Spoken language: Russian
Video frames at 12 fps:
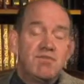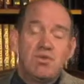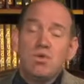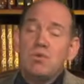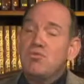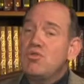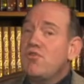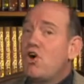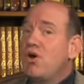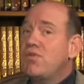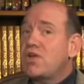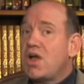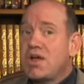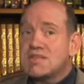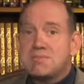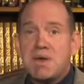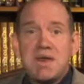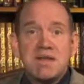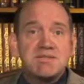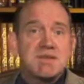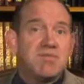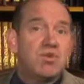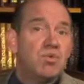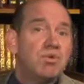смойте макияж и
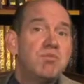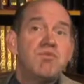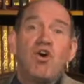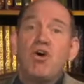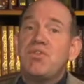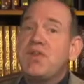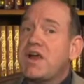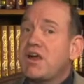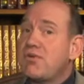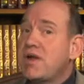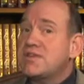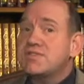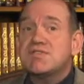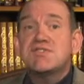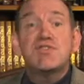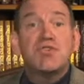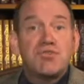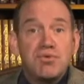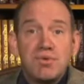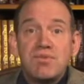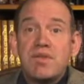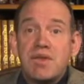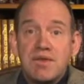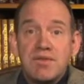снимите одежду. И вот она
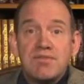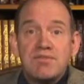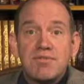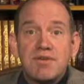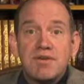правда.